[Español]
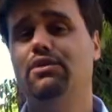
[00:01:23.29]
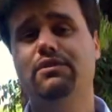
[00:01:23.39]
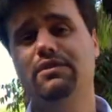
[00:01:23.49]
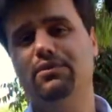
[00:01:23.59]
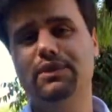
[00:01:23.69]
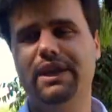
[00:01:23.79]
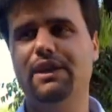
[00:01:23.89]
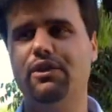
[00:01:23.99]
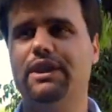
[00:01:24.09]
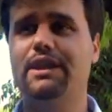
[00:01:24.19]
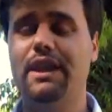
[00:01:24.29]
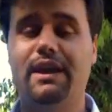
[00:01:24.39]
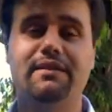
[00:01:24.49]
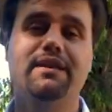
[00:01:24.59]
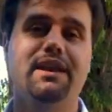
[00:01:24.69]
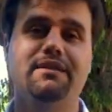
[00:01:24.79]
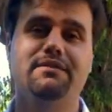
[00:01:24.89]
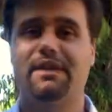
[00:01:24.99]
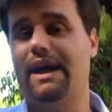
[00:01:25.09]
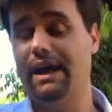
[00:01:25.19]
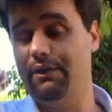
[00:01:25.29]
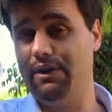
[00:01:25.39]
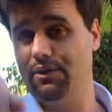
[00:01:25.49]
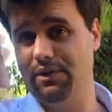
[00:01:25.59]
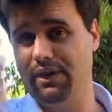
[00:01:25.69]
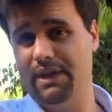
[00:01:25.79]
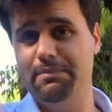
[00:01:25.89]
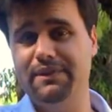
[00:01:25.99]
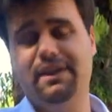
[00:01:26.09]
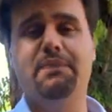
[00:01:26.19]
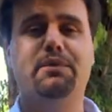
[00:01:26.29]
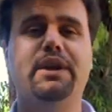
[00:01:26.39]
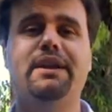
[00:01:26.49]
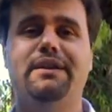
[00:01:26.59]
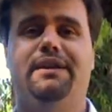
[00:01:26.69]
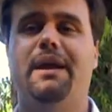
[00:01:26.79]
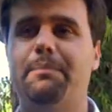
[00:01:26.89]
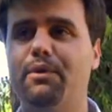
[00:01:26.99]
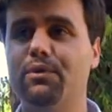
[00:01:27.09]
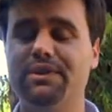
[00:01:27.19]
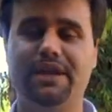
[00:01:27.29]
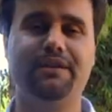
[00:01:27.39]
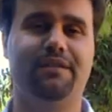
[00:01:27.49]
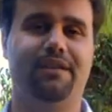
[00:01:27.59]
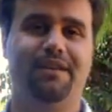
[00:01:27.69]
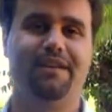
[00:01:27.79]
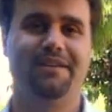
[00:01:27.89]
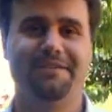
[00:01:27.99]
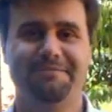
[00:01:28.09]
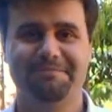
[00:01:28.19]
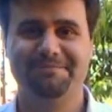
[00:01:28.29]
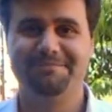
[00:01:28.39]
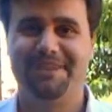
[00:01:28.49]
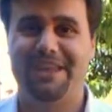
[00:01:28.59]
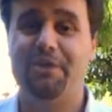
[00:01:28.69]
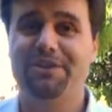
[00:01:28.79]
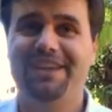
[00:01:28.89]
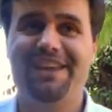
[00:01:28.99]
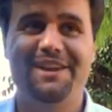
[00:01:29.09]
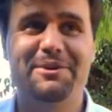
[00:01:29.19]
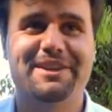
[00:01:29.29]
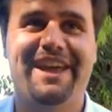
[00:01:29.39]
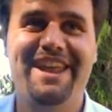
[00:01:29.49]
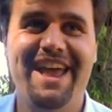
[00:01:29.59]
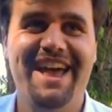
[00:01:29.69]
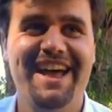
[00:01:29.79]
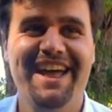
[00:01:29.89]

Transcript: Entonces ustedes lo que tendrían que hacer es, acá abajo, empezar a poner las preguntas y a ustedes les gustaría